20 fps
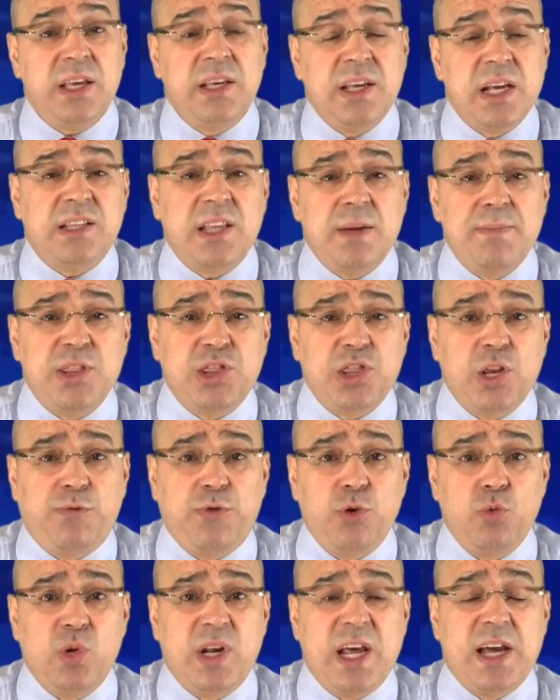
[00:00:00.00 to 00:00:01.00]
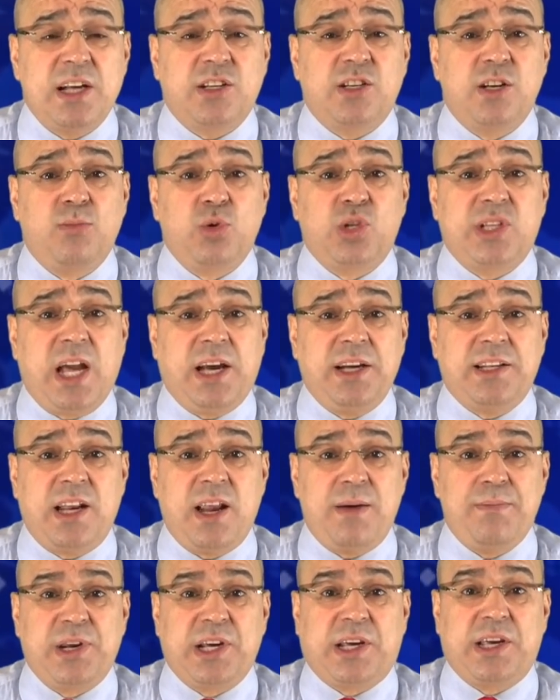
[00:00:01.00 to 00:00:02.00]
يتمثل في الولايات المتحدة
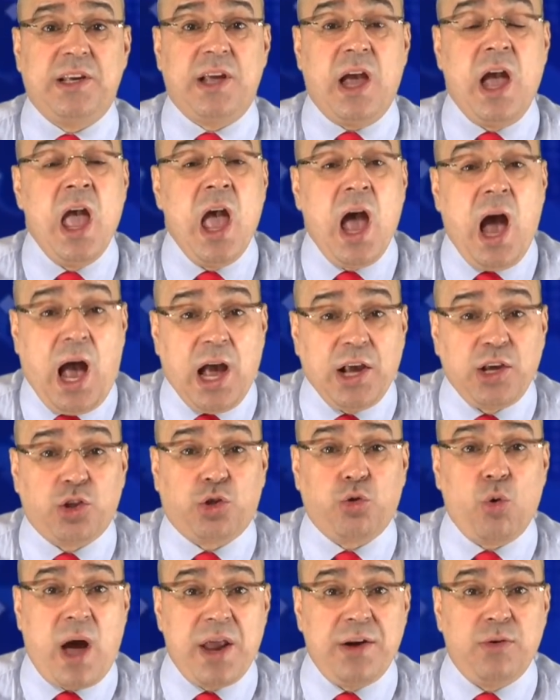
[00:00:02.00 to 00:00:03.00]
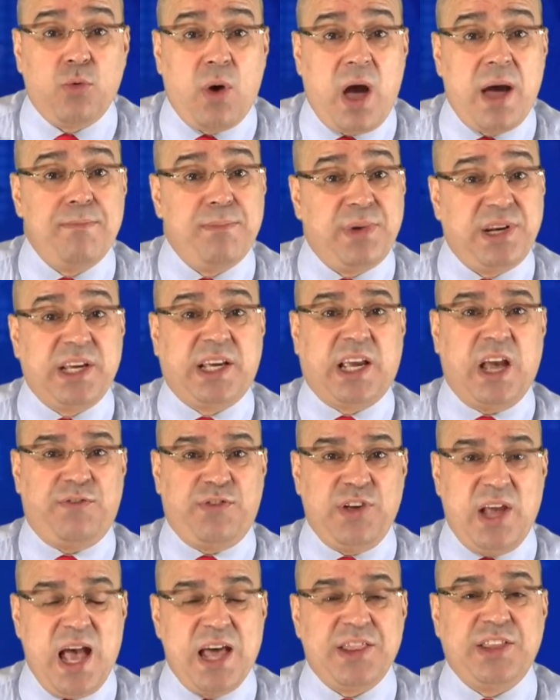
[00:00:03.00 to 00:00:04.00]
الأمريكية حيث أن أمريكا
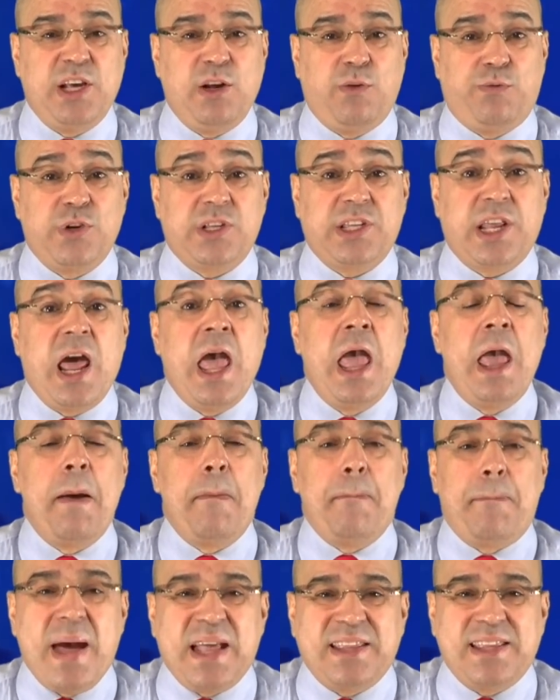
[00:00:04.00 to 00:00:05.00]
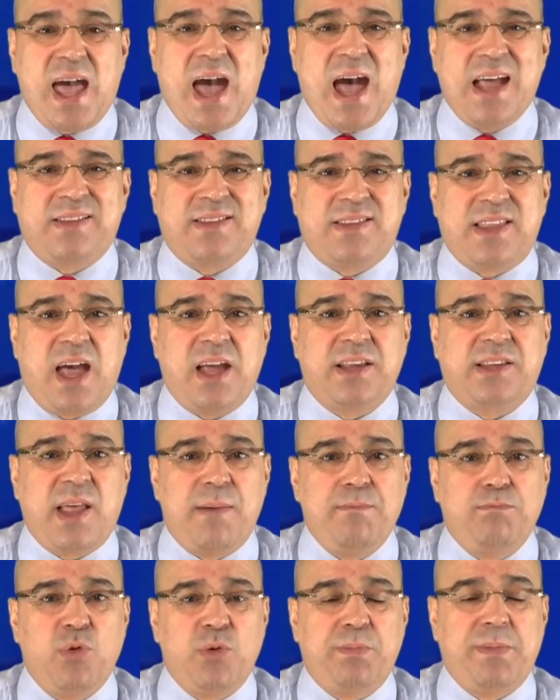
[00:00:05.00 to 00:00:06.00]
في هذه الفترة بدأت
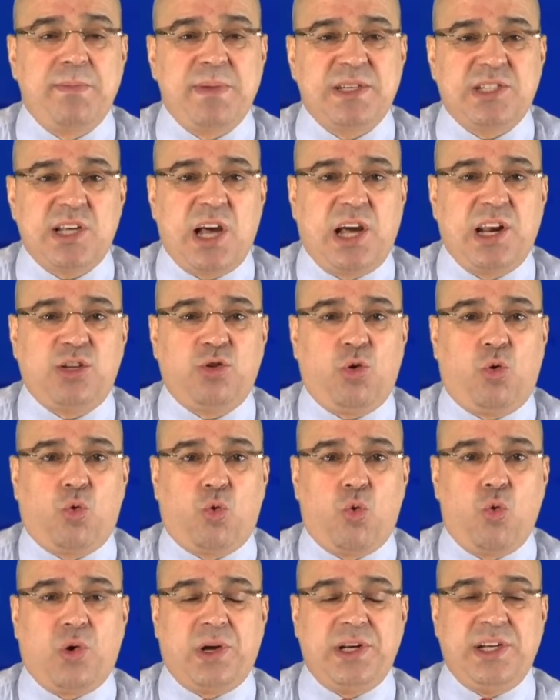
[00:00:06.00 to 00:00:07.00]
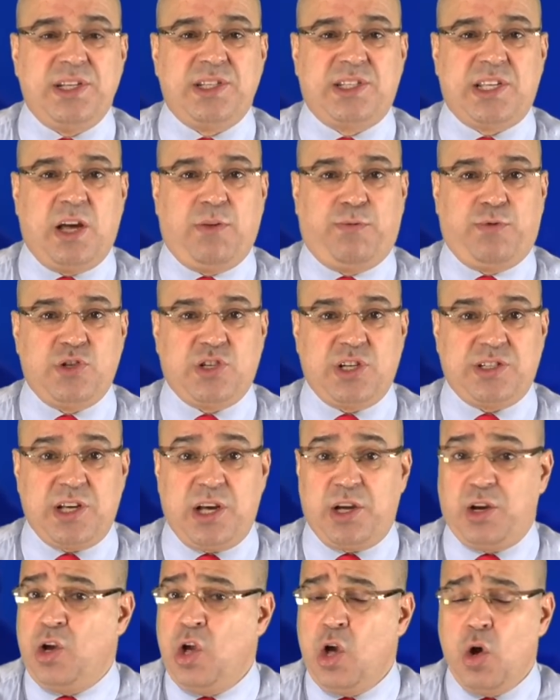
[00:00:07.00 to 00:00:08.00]
تهتم بمسألة حقوق الإنسان في
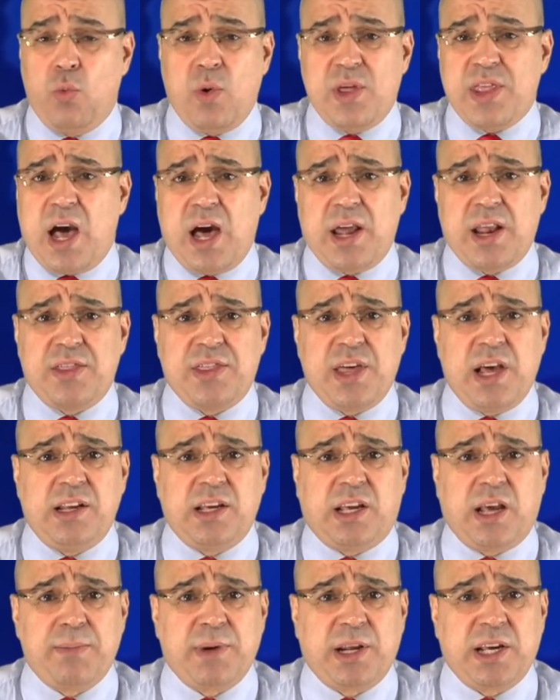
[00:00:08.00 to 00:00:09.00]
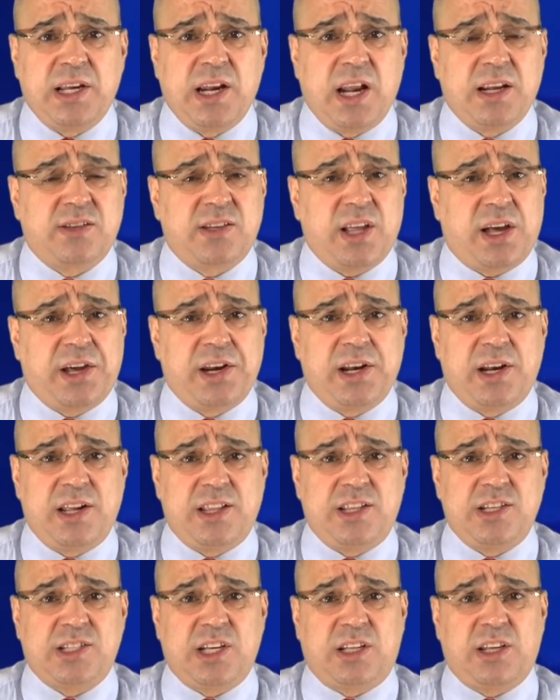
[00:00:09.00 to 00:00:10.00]
الجزائر وظهر ذلك من خلال التقرير
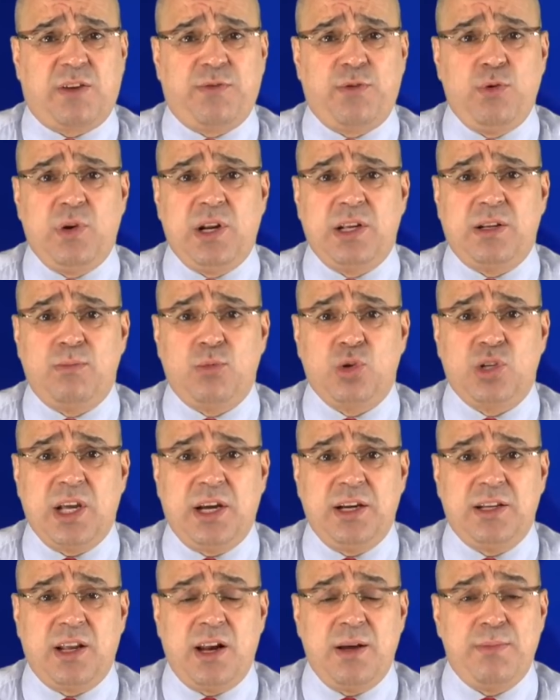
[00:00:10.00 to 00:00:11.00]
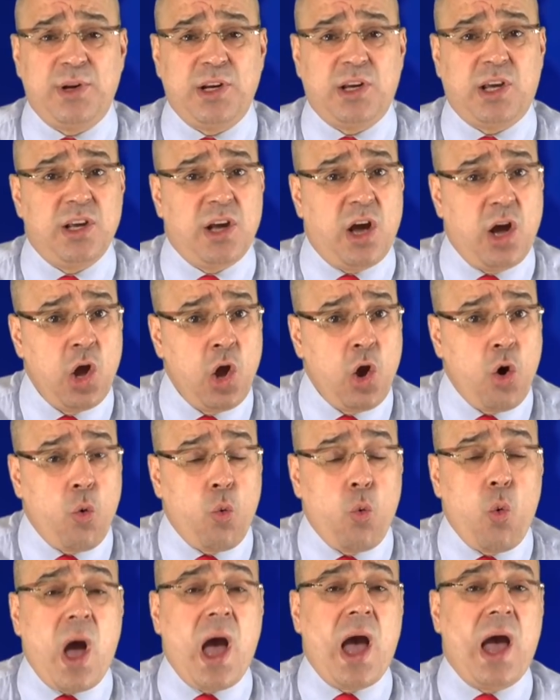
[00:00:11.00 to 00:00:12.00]
الذي صدر في الولايات المتحدة الأمريكية
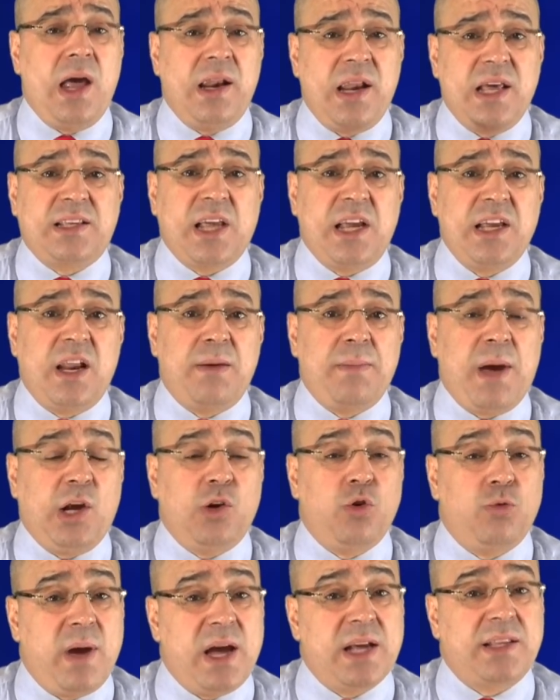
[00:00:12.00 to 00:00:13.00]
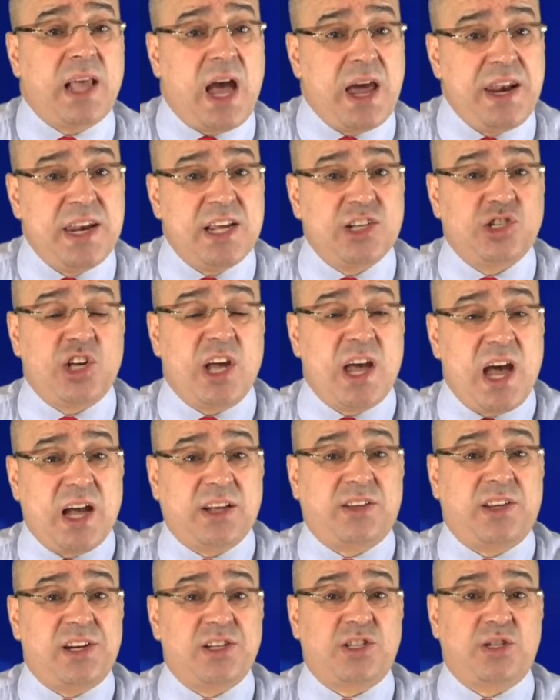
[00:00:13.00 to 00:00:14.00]
ولدينا معلومات أن
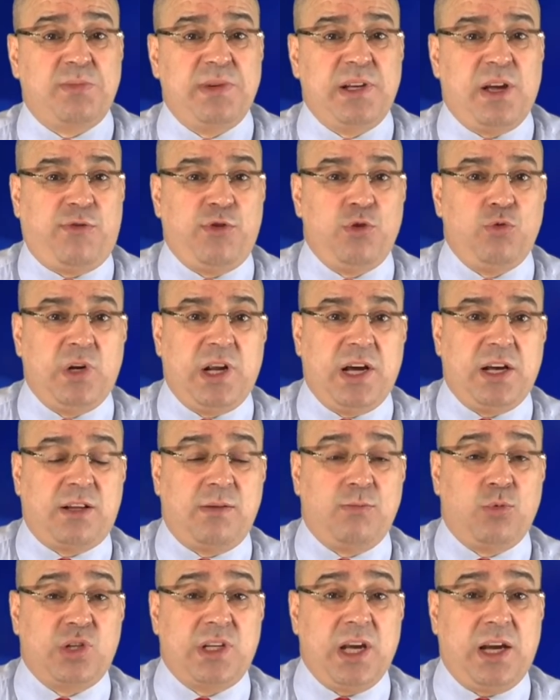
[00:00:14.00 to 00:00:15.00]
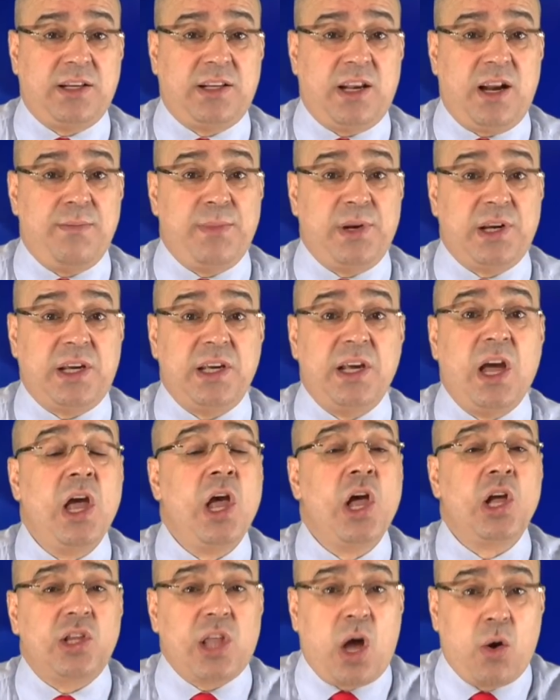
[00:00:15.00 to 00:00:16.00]
جهات رسمية في الولايات المتحدة الأمريكية
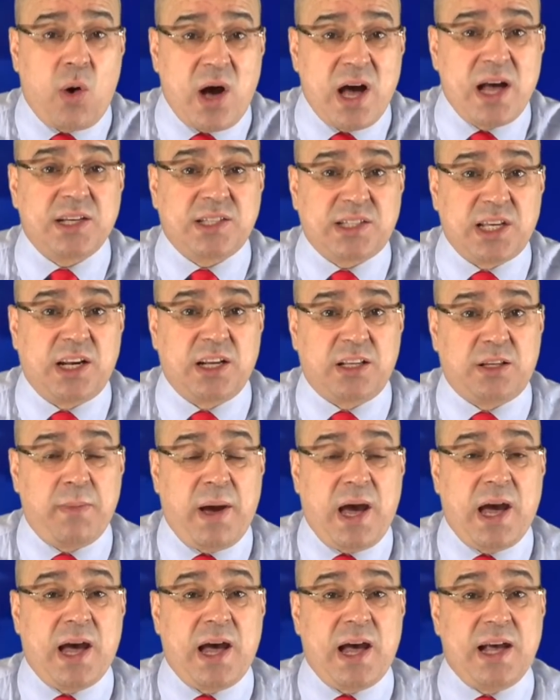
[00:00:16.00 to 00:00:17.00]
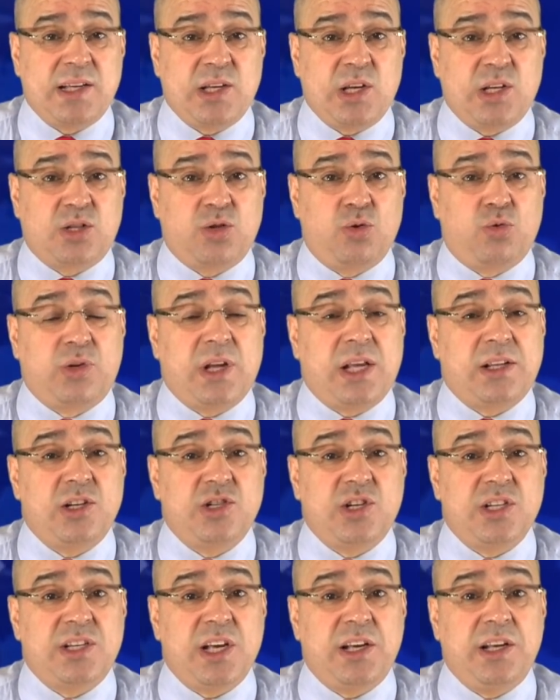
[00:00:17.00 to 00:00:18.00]
تواصلت مع السلطات
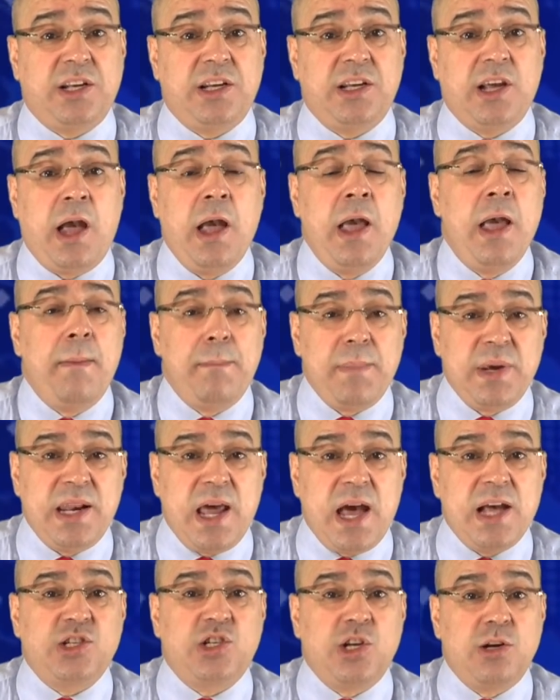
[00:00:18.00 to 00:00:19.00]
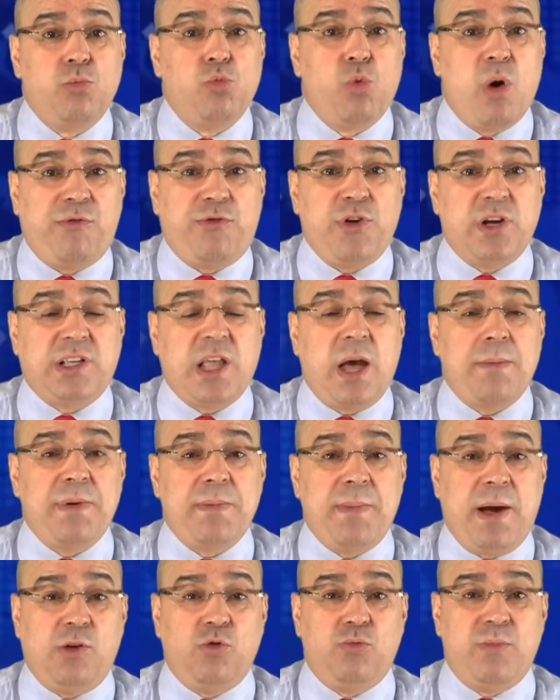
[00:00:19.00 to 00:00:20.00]
الجزائرية من أجل موافاتها
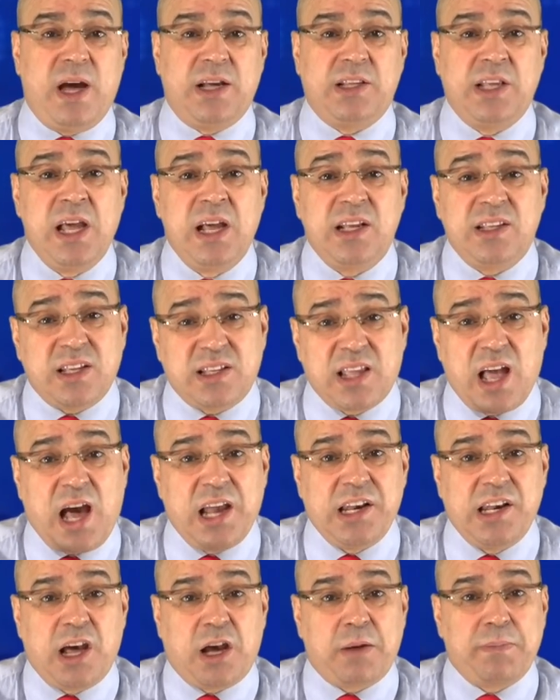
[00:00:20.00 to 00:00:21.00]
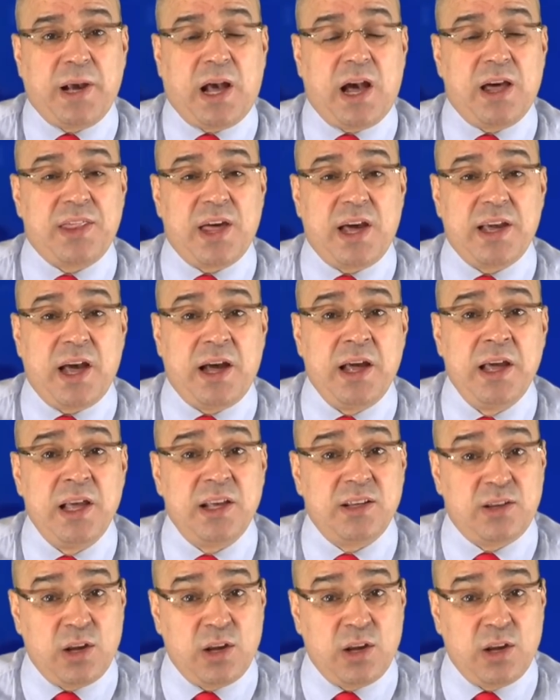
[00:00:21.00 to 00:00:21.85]
بمعلومات تتعلق بقضايا